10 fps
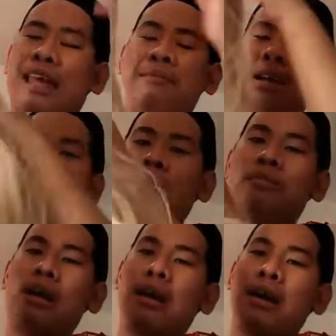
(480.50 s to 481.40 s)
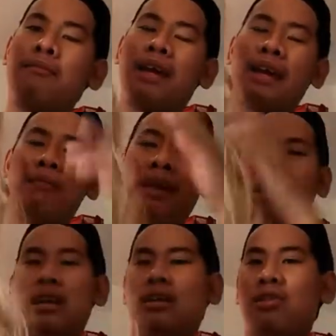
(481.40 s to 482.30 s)
tama na yung mga
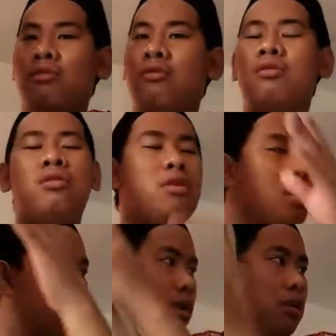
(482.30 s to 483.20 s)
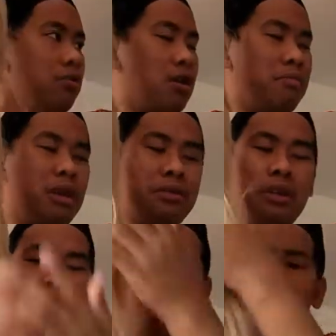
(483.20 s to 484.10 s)
kamay-kamay lang yung, yung
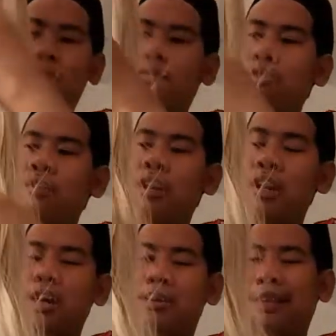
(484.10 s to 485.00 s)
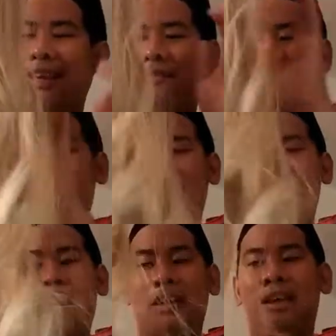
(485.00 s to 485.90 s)
gamitin no, for safety
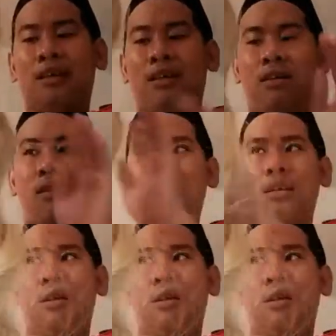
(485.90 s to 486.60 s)
ng ating